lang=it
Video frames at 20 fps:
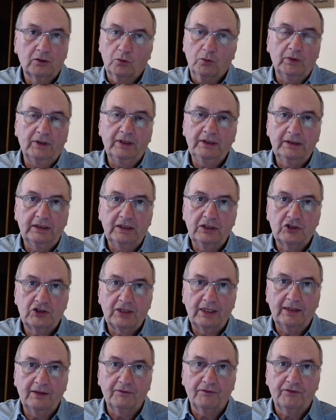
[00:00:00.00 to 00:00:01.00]
quindi
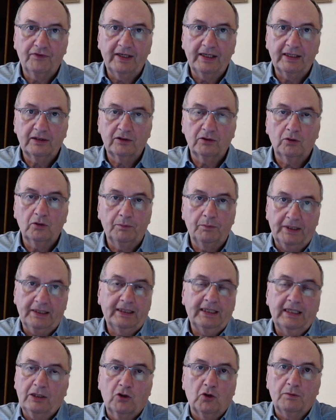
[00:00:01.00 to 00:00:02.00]
c'è l'inferno,
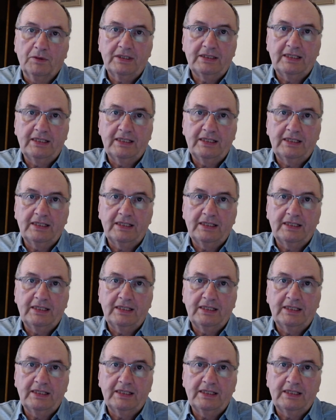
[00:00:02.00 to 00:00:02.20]
perché come